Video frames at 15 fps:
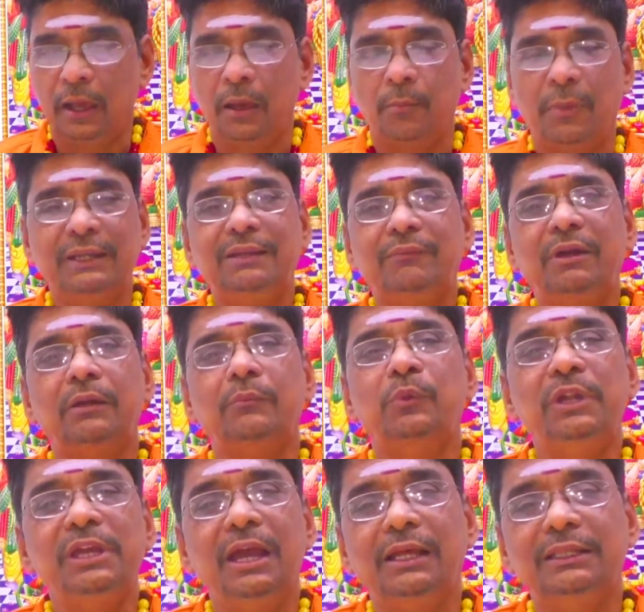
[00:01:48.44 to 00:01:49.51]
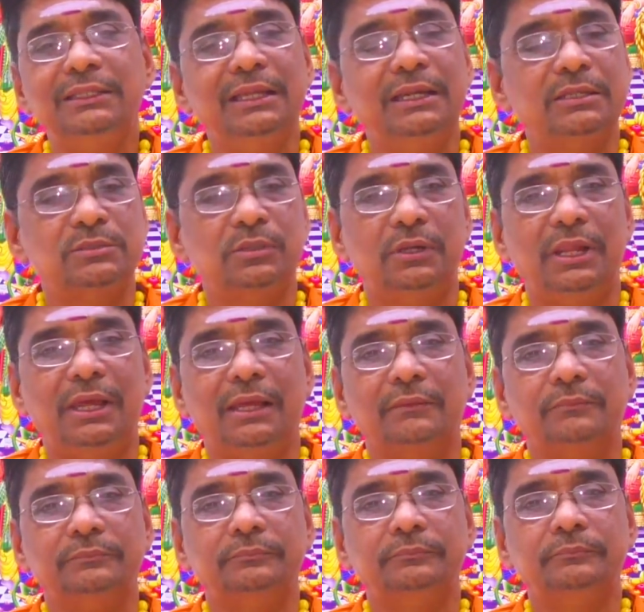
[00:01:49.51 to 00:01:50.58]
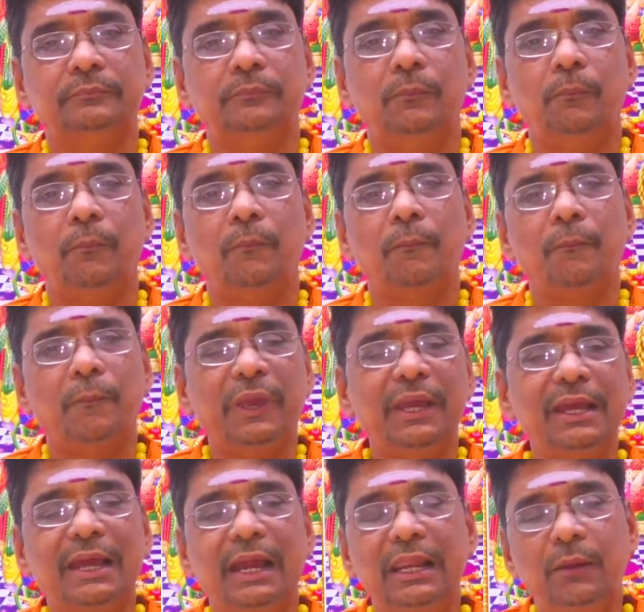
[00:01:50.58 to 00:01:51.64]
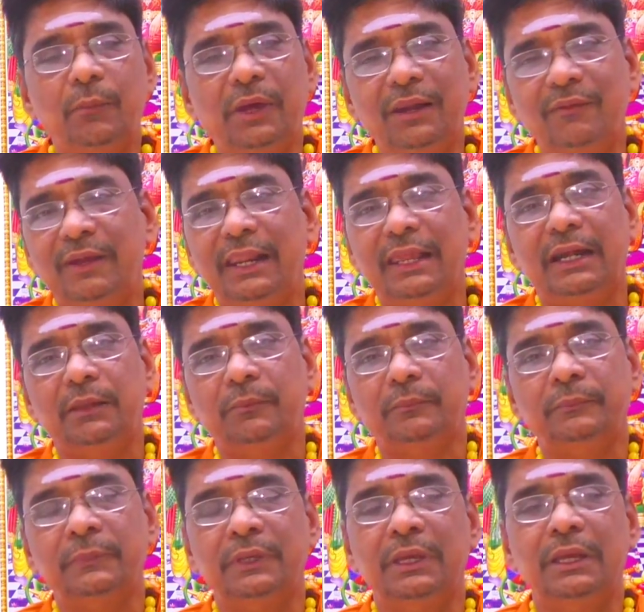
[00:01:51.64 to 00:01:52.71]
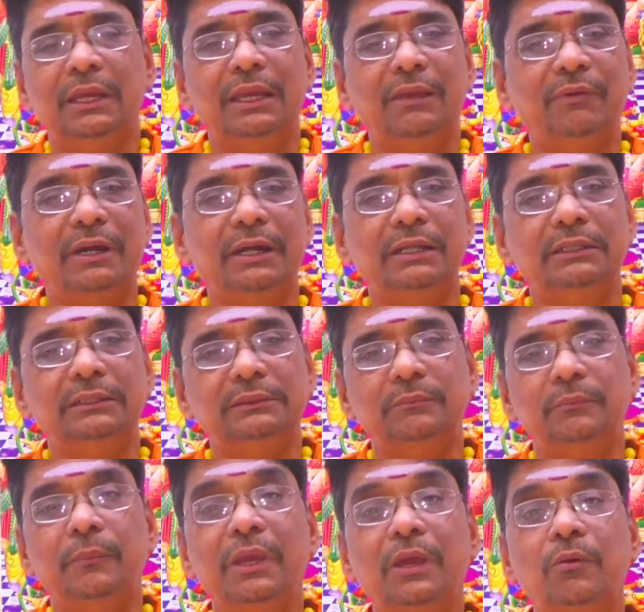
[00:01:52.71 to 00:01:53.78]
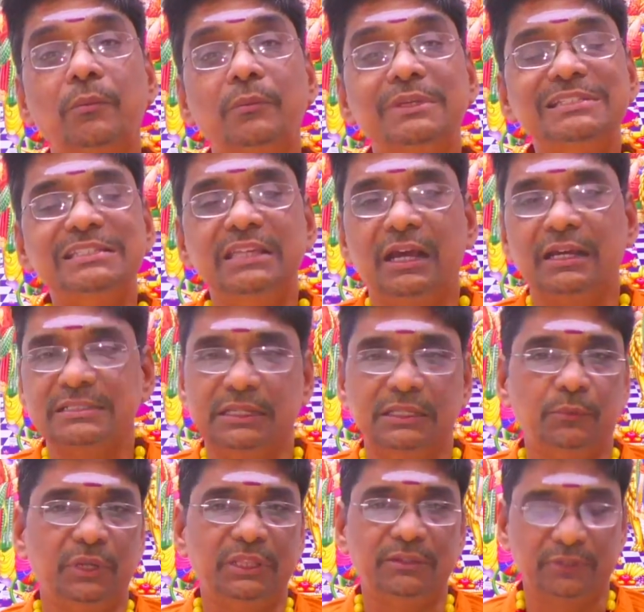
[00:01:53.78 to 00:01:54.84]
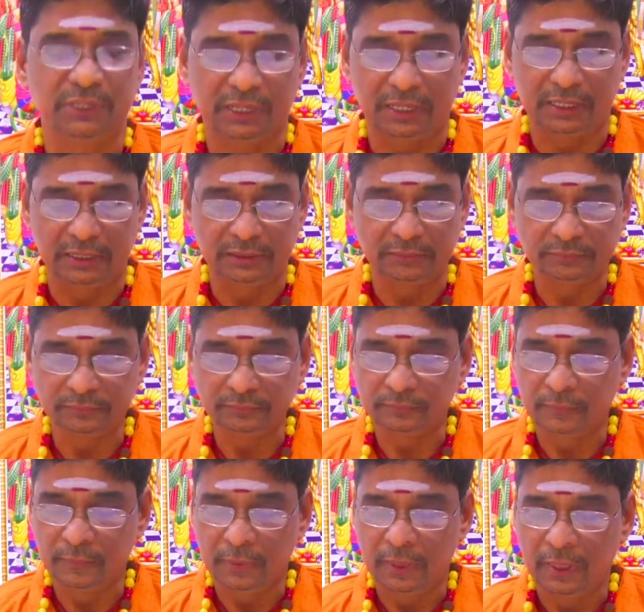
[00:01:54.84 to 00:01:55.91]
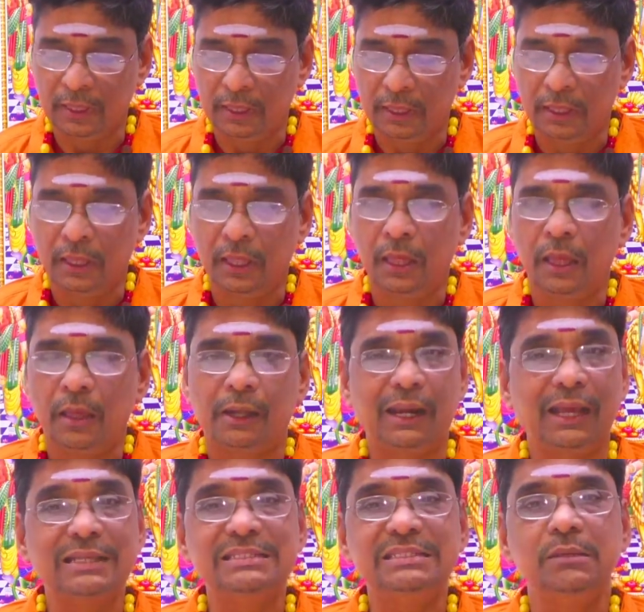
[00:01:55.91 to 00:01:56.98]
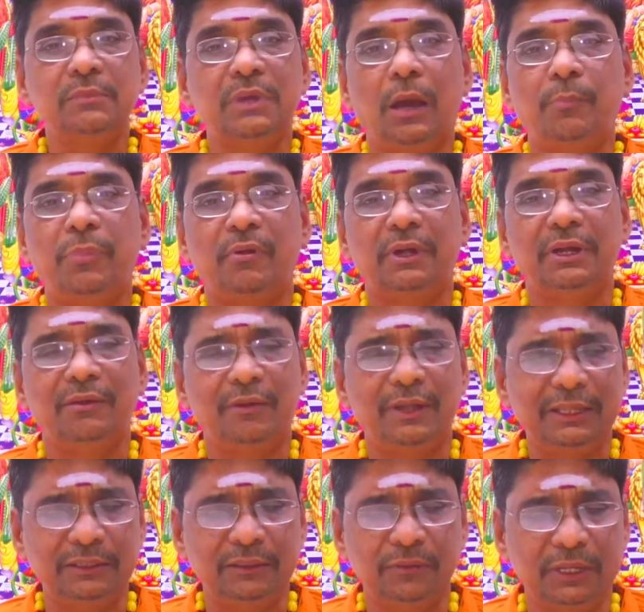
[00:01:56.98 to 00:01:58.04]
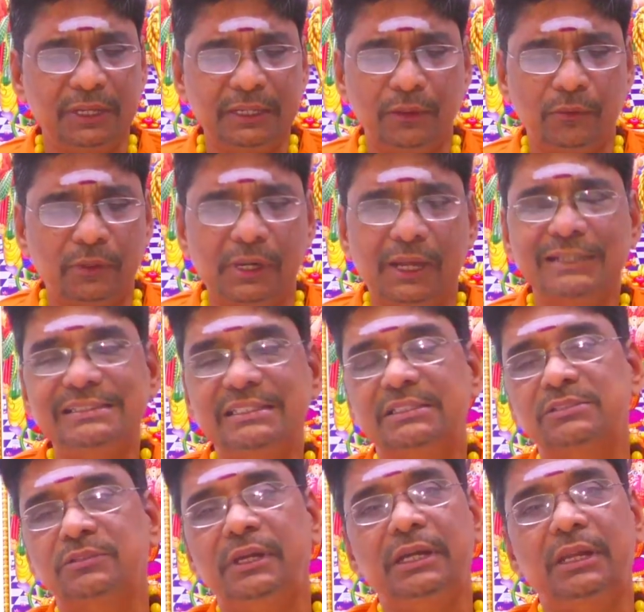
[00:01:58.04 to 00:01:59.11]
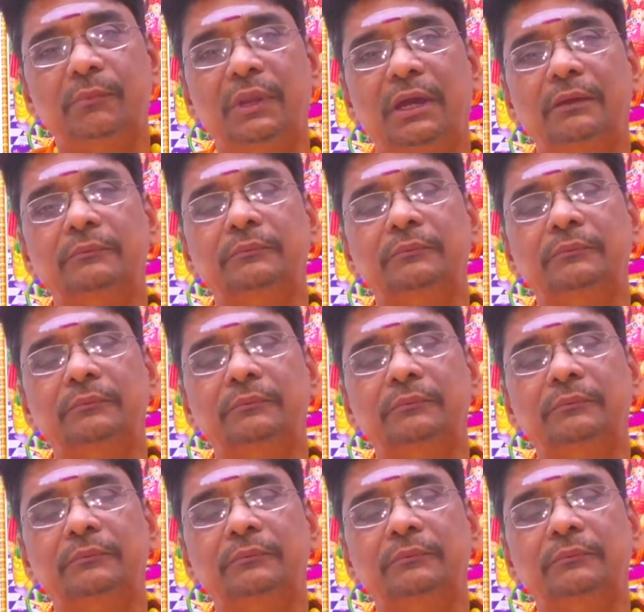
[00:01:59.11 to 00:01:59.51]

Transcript: மற்றவர்கள் முடியாது என்று சொன்ன மிக கடினமான வேலைகளையும் இவர்கள் மிகவும் ஈஸியாக செய்து முடித்து விடுகிறார்கள் ரகசியம் காப்பவர்கள் இவர்கள் இவங்கக்கிட்ட ஒரு ரகசியத்தை சொல்லிட்டோம்னா